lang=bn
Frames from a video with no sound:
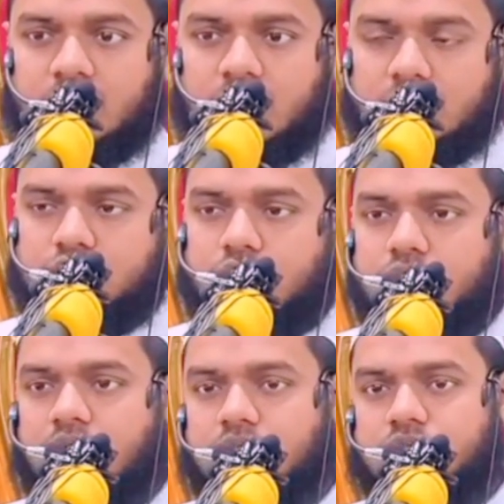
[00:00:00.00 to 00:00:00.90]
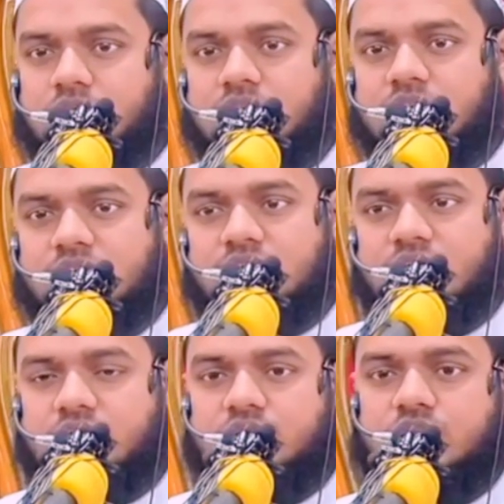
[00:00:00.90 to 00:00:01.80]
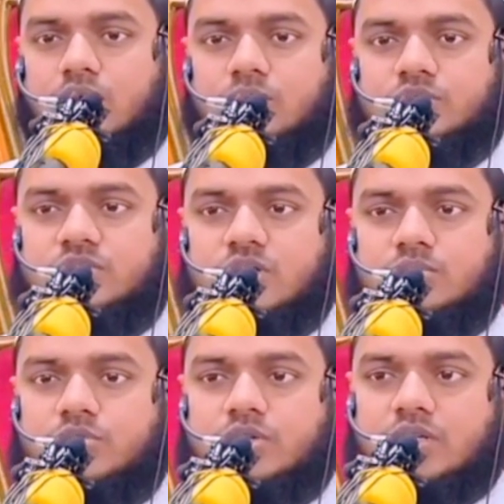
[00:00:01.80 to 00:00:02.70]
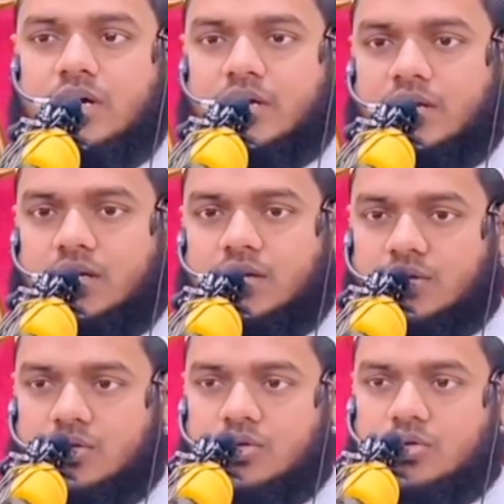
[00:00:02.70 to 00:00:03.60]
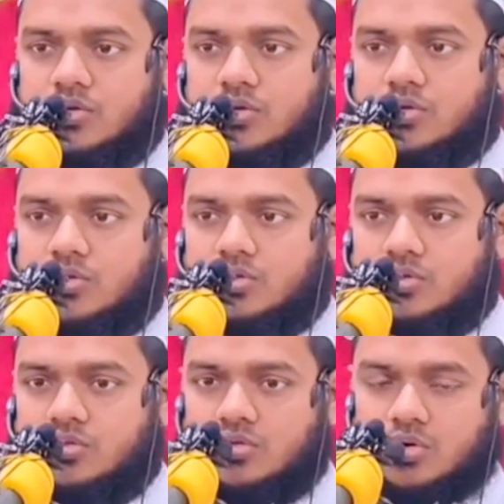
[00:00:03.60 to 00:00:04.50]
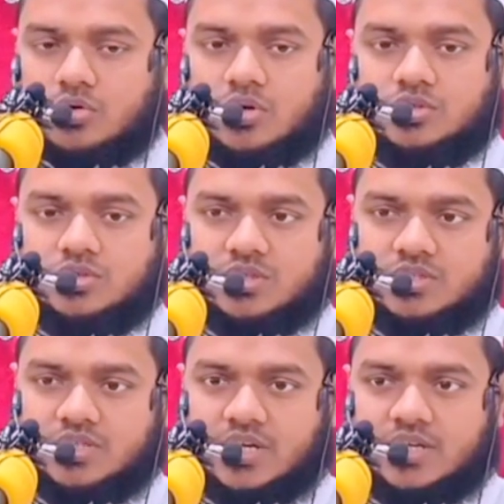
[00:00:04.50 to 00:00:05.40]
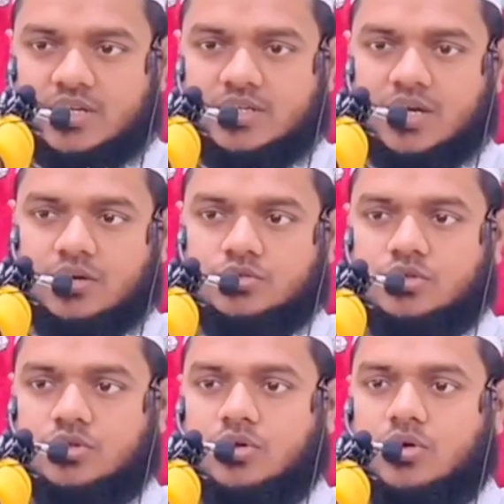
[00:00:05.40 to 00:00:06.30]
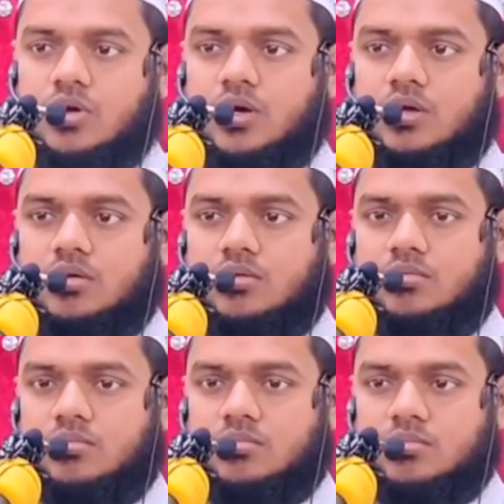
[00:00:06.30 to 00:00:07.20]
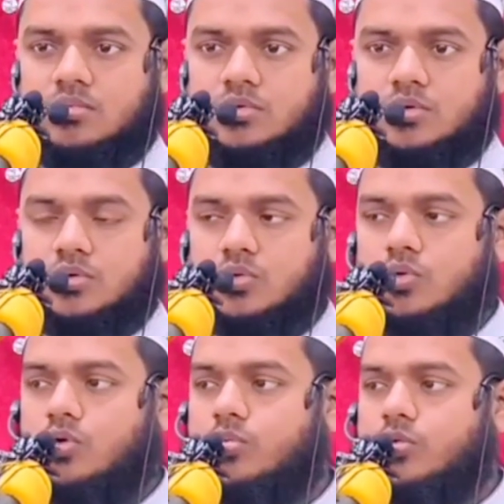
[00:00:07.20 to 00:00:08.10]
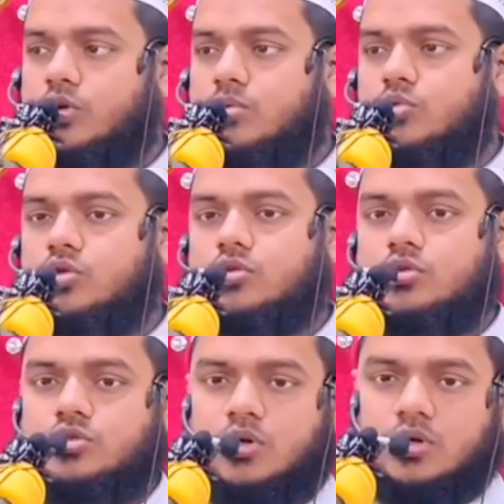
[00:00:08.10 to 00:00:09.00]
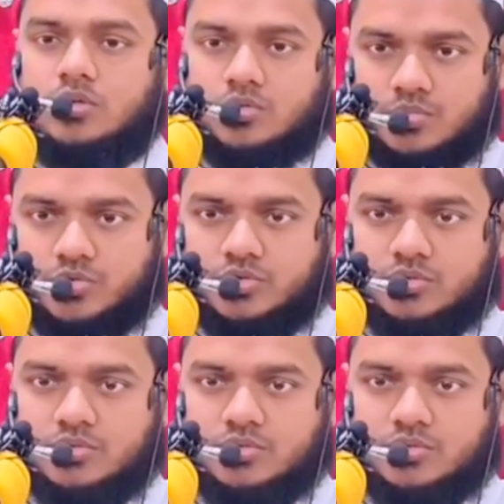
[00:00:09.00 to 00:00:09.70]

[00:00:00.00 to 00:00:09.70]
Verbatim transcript: আর যখন রাষ্ট্র একটি স্থিতিশীল অবস্থার মধ্যে থাকে তখন আসলে সেখানে এটি আলোচনা করা উলুবনে মুক্ত ছড়ানোর মতো